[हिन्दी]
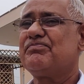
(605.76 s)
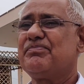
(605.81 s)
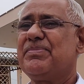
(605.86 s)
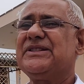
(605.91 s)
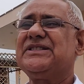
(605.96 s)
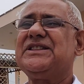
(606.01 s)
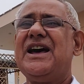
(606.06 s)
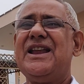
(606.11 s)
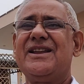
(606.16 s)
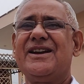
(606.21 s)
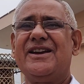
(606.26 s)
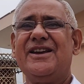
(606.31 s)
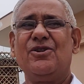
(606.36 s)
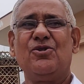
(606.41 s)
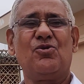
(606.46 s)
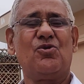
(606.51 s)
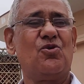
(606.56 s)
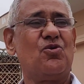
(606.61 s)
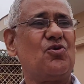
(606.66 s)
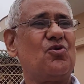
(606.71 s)
पता लगे
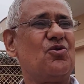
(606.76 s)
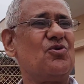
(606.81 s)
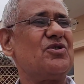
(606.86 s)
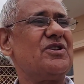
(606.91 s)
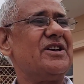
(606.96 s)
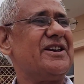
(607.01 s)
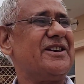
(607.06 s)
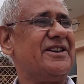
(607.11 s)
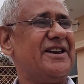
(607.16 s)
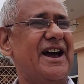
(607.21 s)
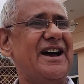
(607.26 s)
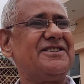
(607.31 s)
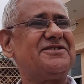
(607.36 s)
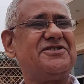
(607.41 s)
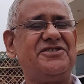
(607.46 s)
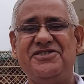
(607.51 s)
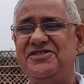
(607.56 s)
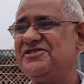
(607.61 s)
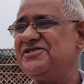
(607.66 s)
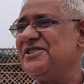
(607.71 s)
लोगों को कि क्या
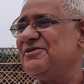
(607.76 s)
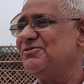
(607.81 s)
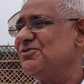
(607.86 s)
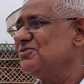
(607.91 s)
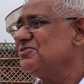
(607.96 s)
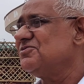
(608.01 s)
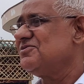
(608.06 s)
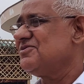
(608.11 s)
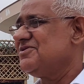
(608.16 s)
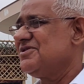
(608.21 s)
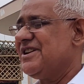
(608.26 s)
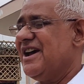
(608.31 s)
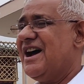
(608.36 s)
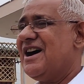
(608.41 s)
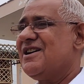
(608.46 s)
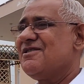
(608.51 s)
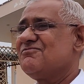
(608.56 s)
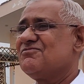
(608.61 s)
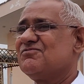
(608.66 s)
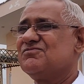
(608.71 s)
चीज़ है क्या
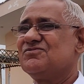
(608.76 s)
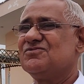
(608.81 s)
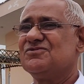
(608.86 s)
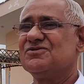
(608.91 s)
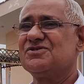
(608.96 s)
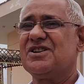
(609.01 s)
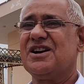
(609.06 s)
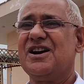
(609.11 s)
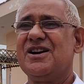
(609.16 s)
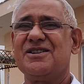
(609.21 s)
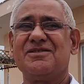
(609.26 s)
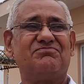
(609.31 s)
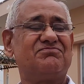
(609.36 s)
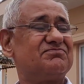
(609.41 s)
उनका